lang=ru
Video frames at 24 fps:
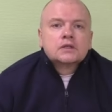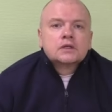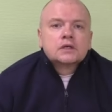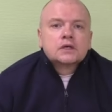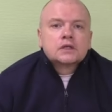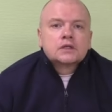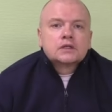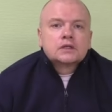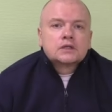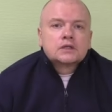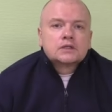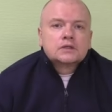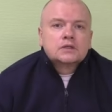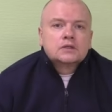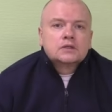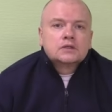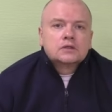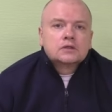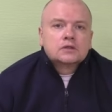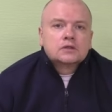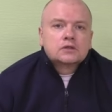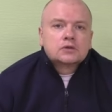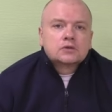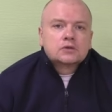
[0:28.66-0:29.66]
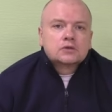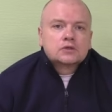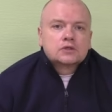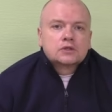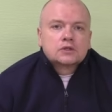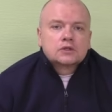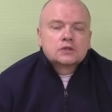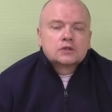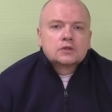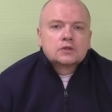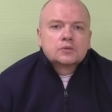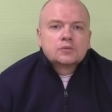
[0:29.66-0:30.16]
относительно, то есть
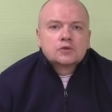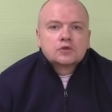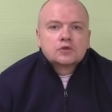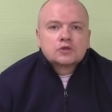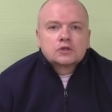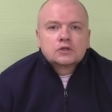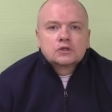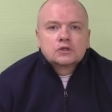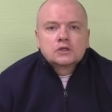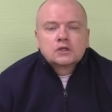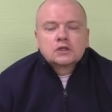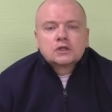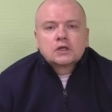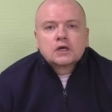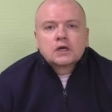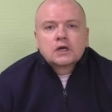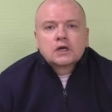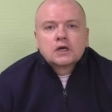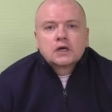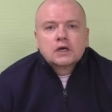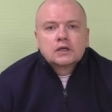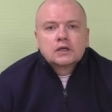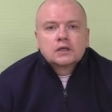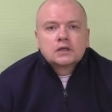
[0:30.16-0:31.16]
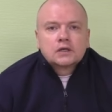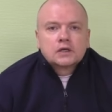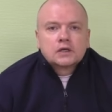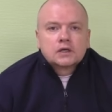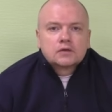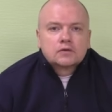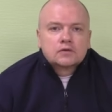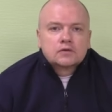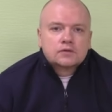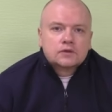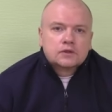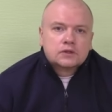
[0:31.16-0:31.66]
это немножко не та кайда, как
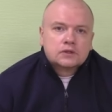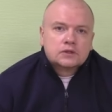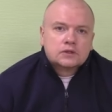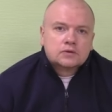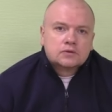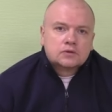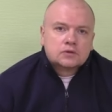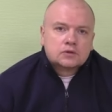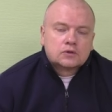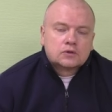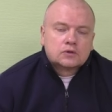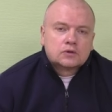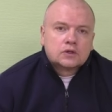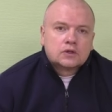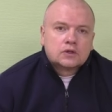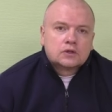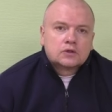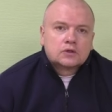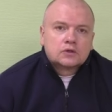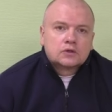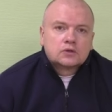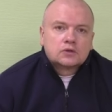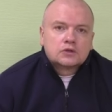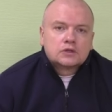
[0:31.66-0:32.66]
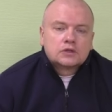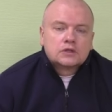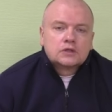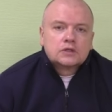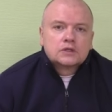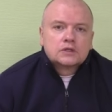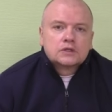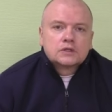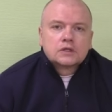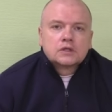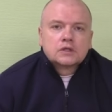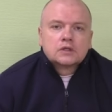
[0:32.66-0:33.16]
вы видите, вот, наверное, кто
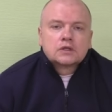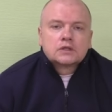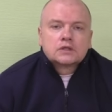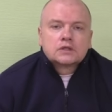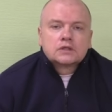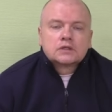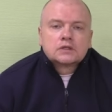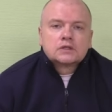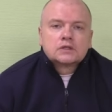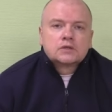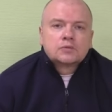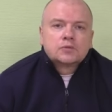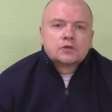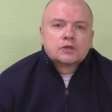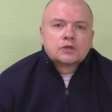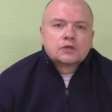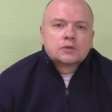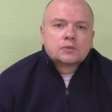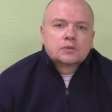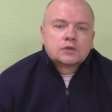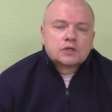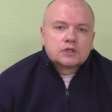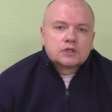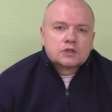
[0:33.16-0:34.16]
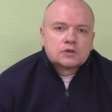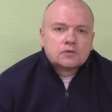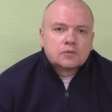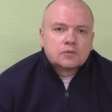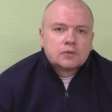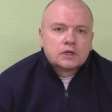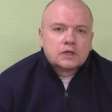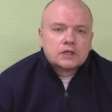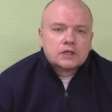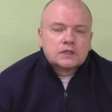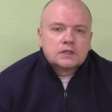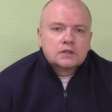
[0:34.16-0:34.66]
следит за ассортиментом нашего
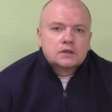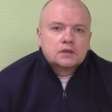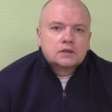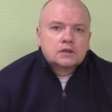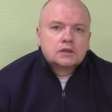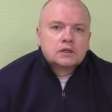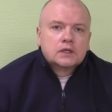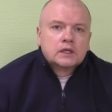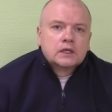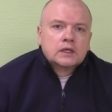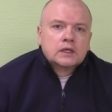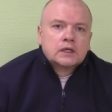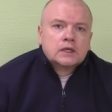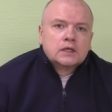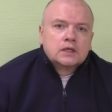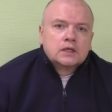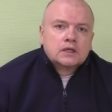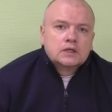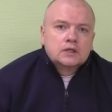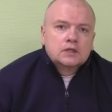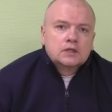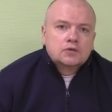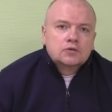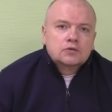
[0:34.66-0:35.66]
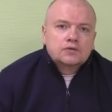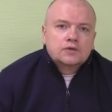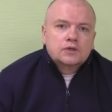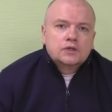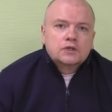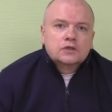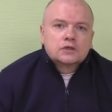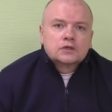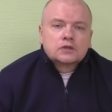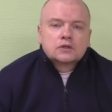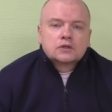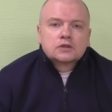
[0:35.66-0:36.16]
магазина и
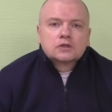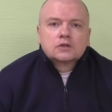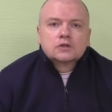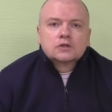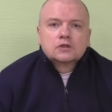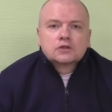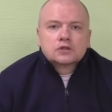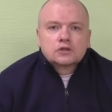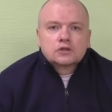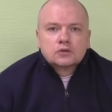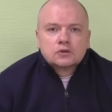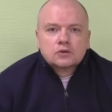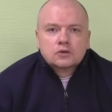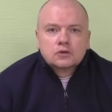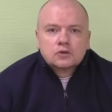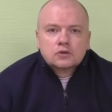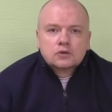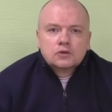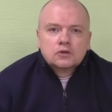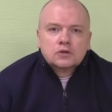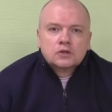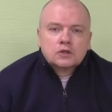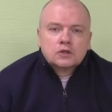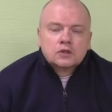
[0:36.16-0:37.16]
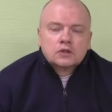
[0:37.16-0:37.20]
увидит, э, что